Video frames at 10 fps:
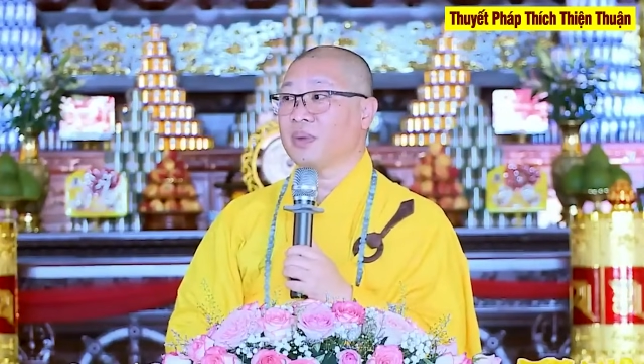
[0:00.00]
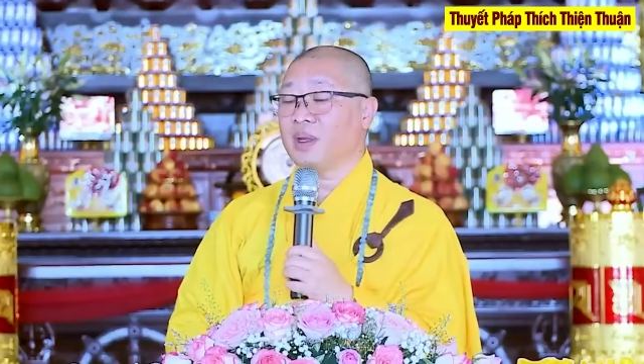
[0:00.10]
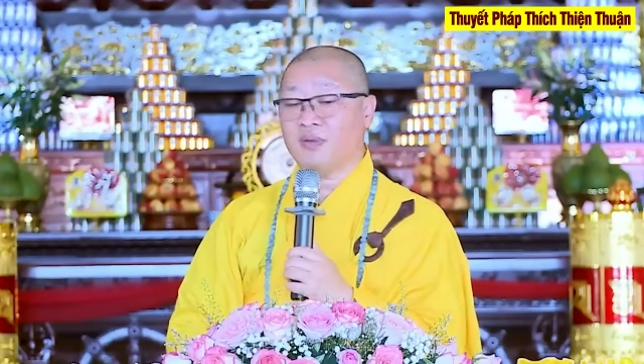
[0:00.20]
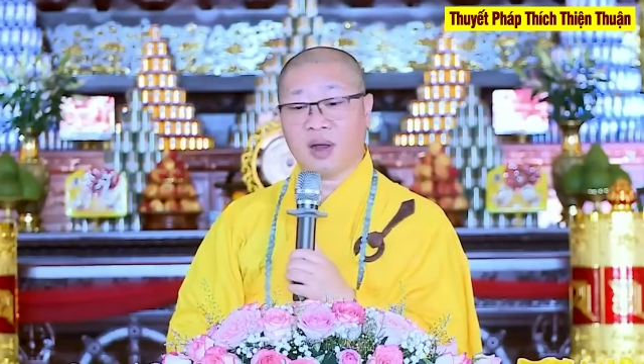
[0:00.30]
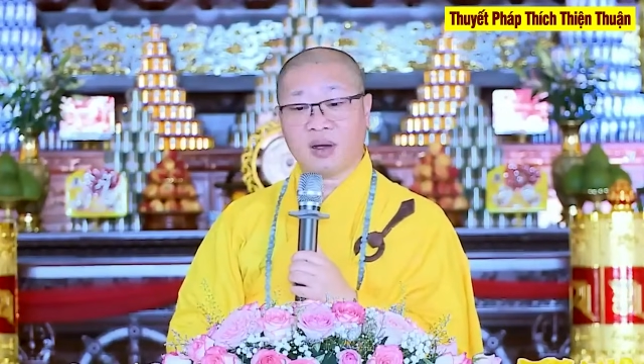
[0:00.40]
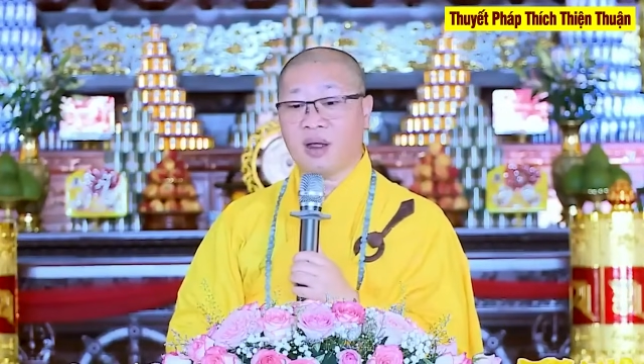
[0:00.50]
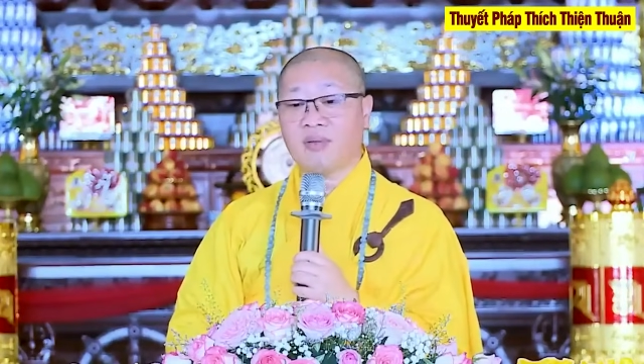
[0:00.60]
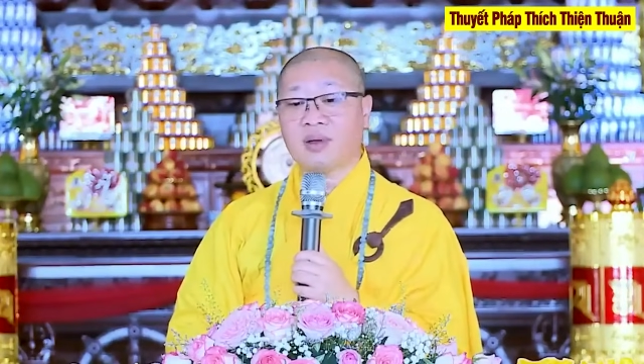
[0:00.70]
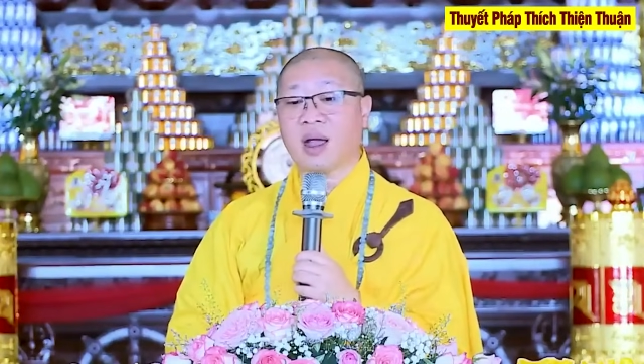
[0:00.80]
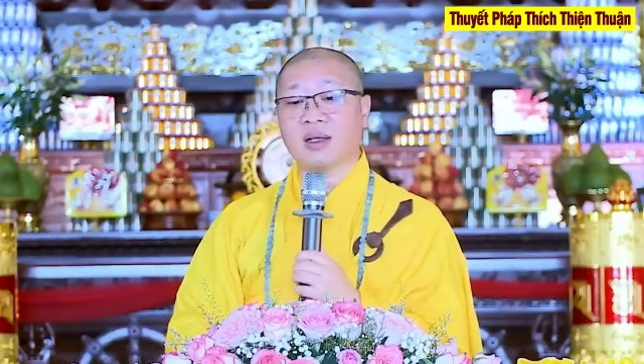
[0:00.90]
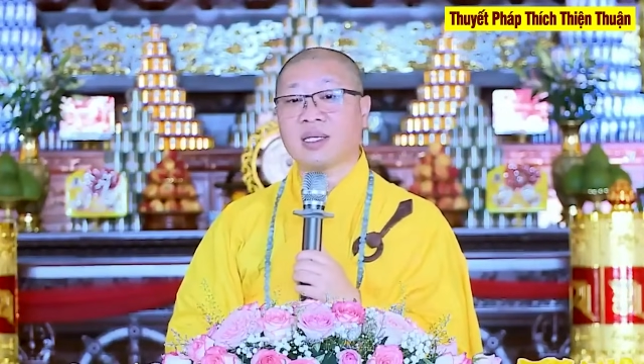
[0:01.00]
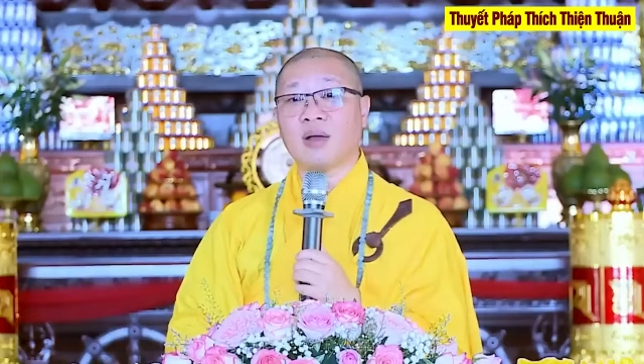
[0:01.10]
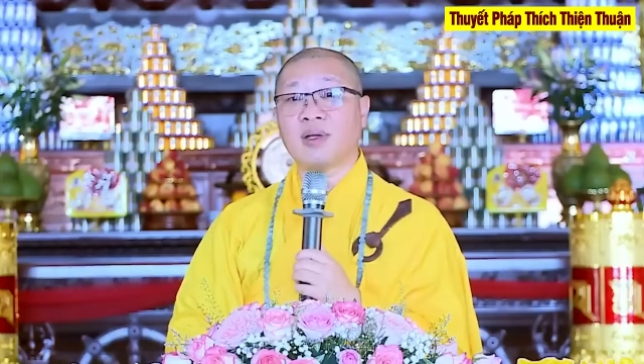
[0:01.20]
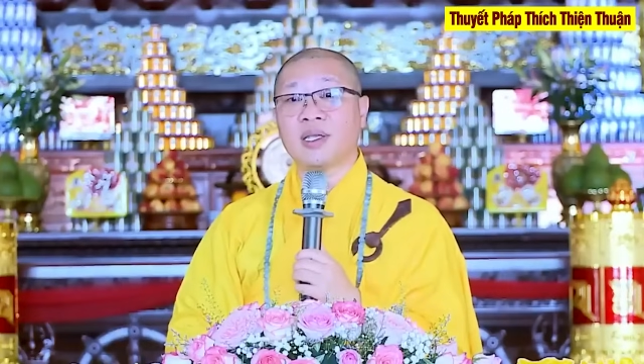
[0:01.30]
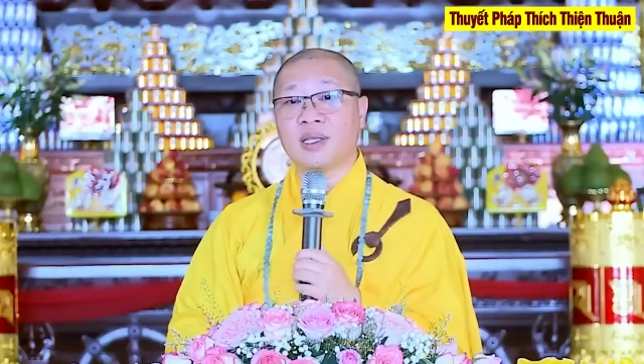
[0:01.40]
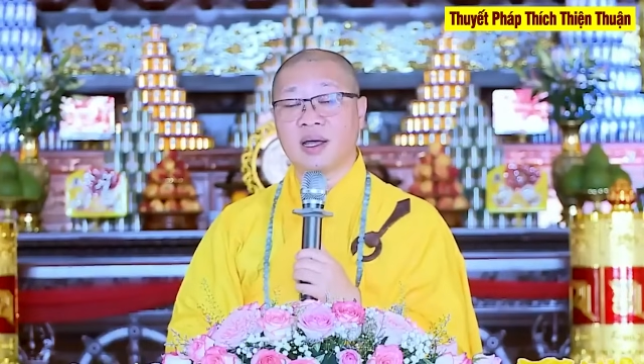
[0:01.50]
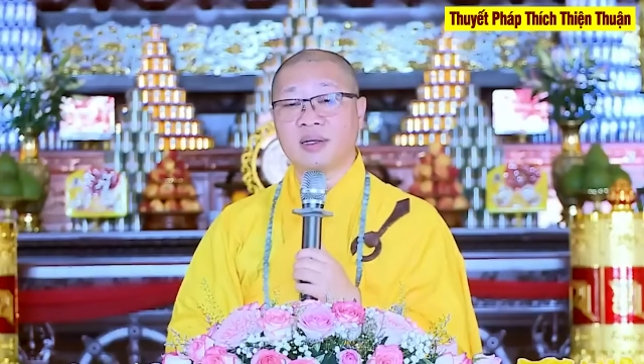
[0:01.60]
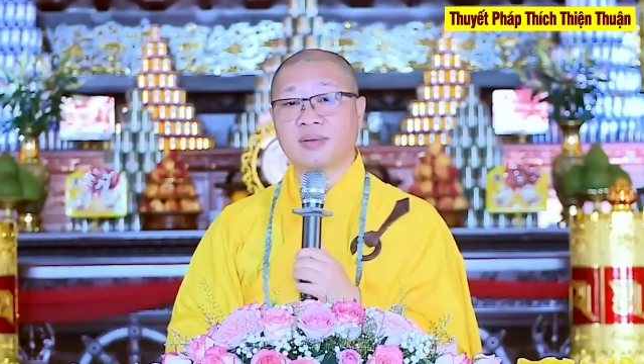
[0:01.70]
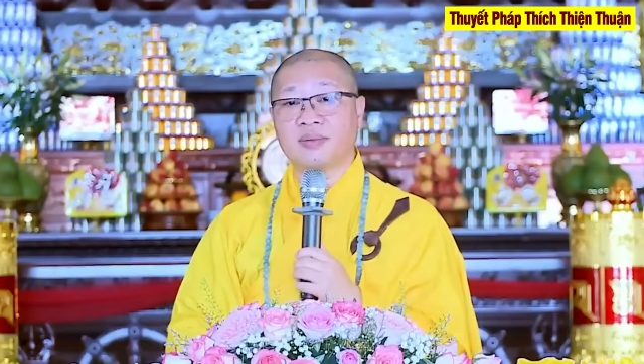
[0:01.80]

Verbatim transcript: Đức Phật nó không cần sau khi chết,